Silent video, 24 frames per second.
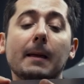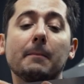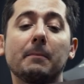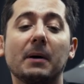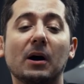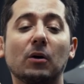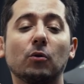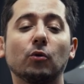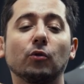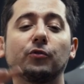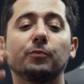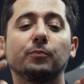
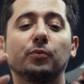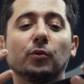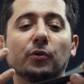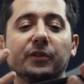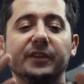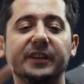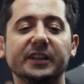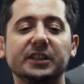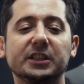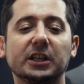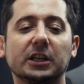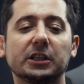Par contre, pour
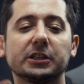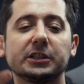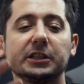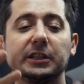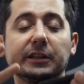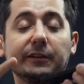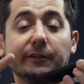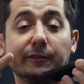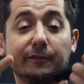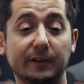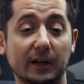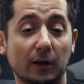
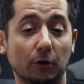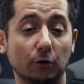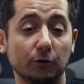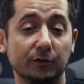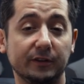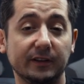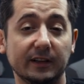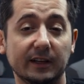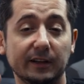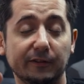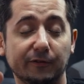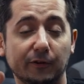décharger vers le
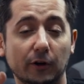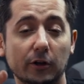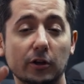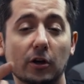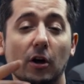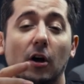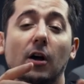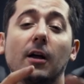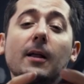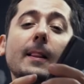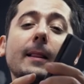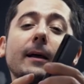téléphone,